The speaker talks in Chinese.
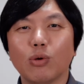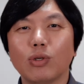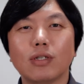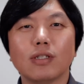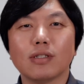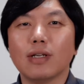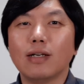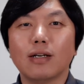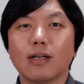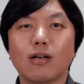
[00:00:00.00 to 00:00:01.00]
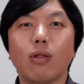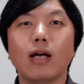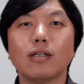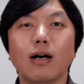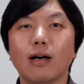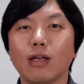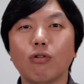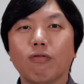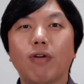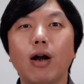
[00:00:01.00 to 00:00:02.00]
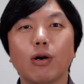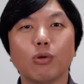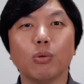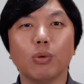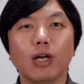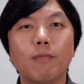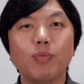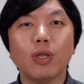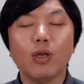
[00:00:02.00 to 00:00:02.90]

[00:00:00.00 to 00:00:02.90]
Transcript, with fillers: 我特斯拉这很高大上啊，很有范儿，对不对？